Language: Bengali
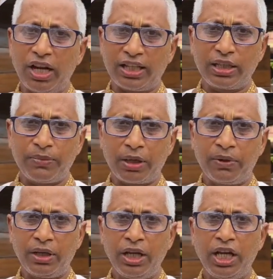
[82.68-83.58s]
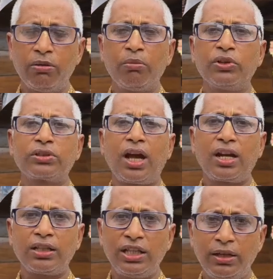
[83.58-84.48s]
ভোগ লাগাতে পারবেন এবং
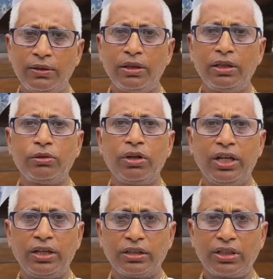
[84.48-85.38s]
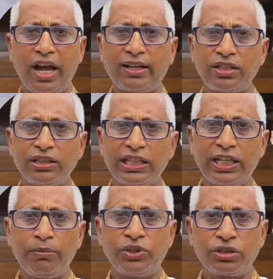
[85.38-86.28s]
সারা দিন ধরে একটা
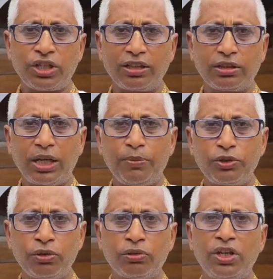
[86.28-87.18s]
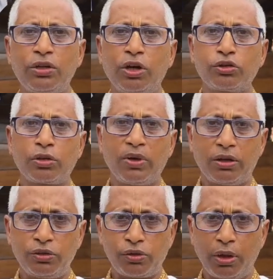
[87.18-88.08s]
থেকে সাতটা পর্যন্ত এই রথ
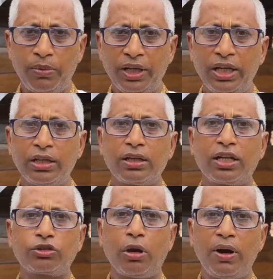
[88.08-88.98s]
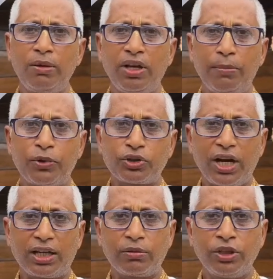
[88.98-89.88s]
সমারোহ চলবে তারা সবাই মিলে
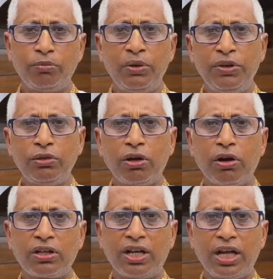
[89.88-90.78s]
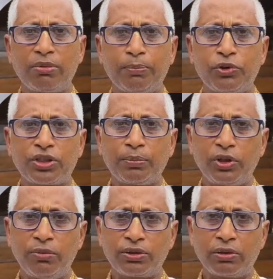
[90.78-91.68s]
প্রসাদ বিভিন্ন কর্নারে আমরা প্রসাদ
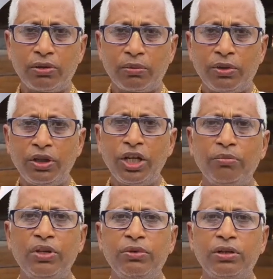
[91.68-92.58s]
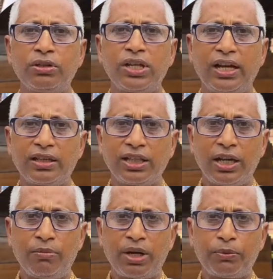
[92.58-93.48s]
পরিবেশন করব বিভিন্ন জায়গা থেকে
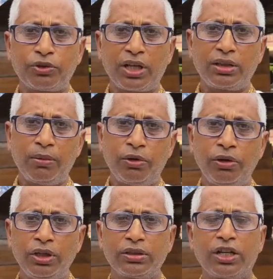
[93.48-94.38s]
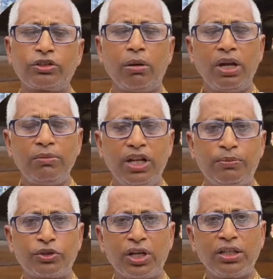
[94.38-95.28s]
আমরা প্রসাদ দেব তারা সবাই মিলে এই
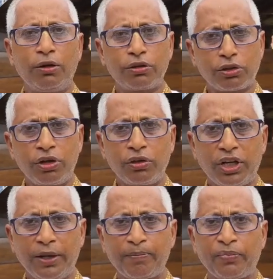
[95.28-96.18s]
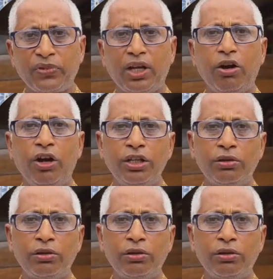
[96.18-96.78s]
প্রসাদে অংশগ্রহণ করে তারা